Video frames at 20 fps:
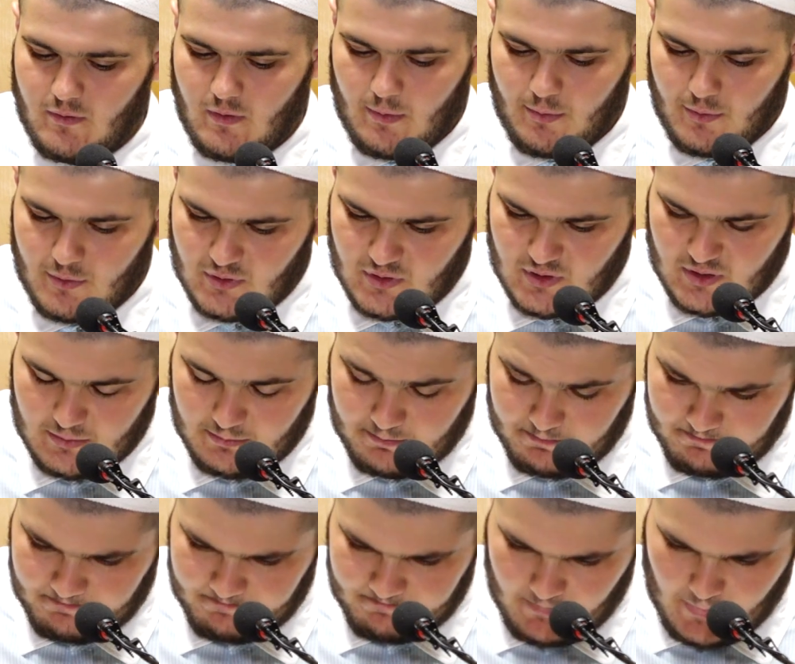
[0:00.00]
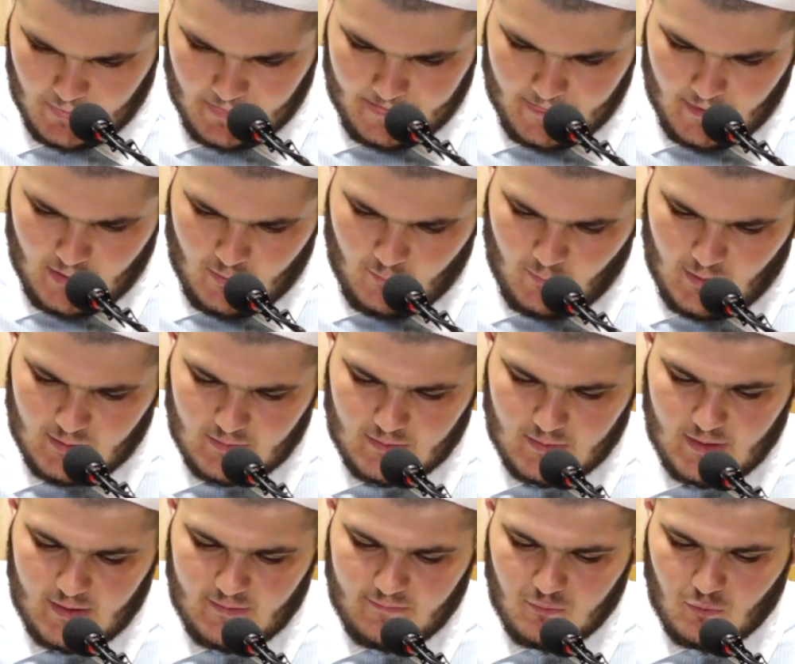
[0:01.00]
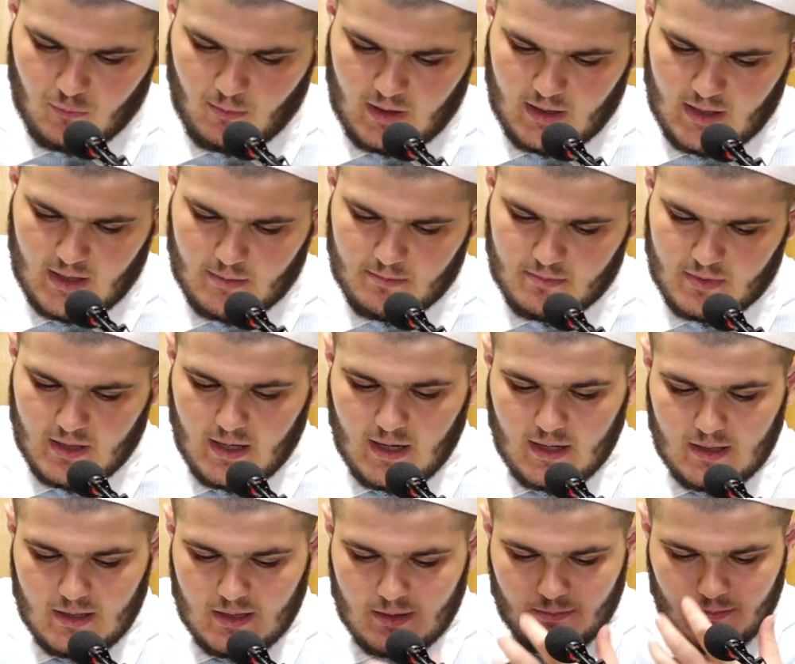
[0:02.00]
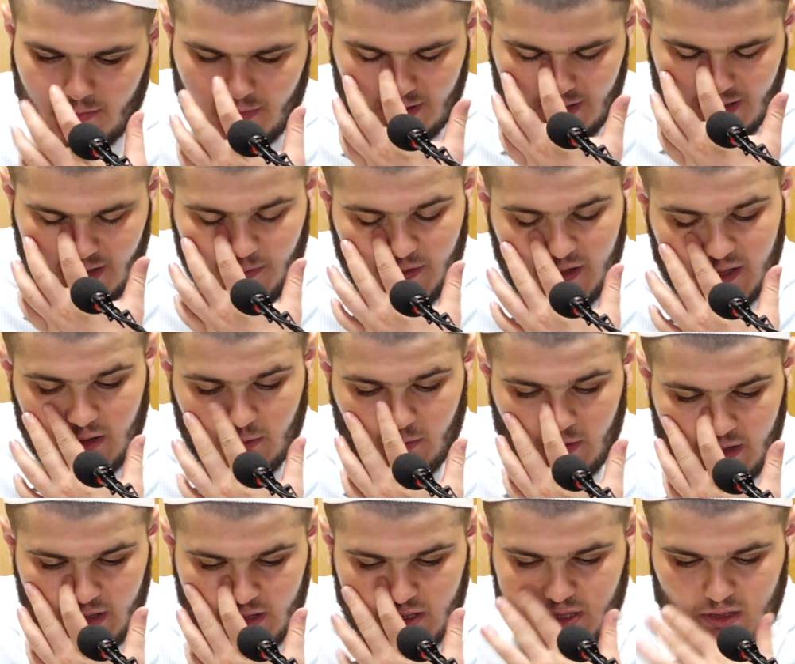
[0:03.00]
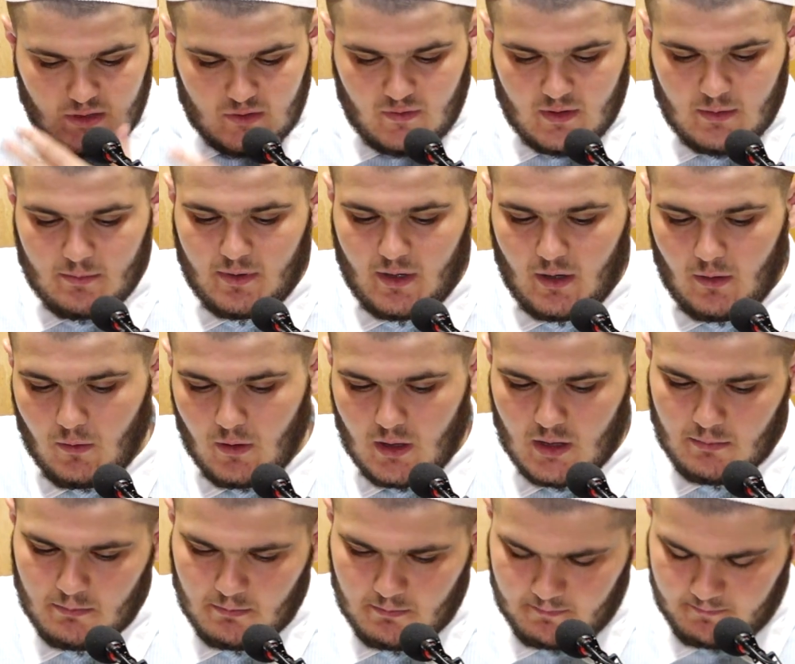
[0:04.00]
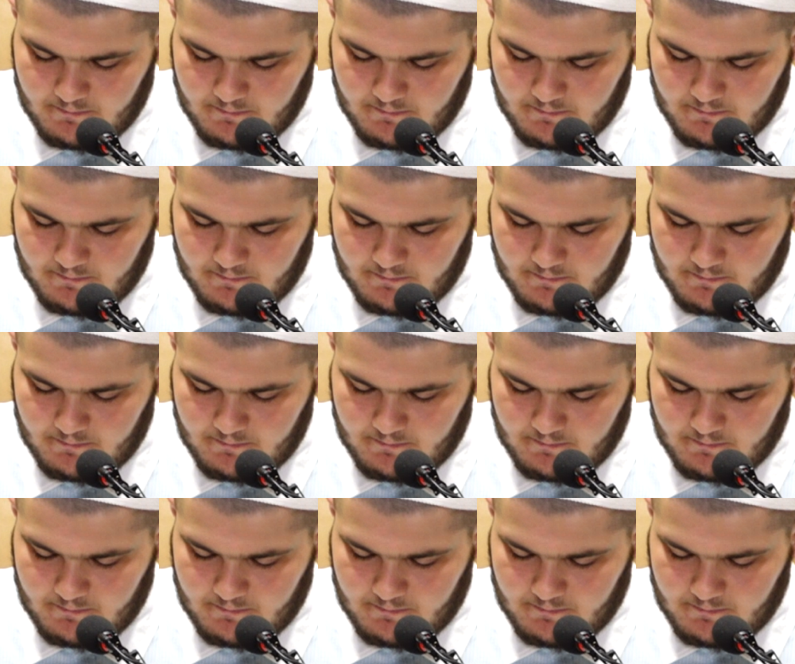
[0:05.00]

вопросы – вахтиляфухум аля амбияихим, их противоречие своим пророкам.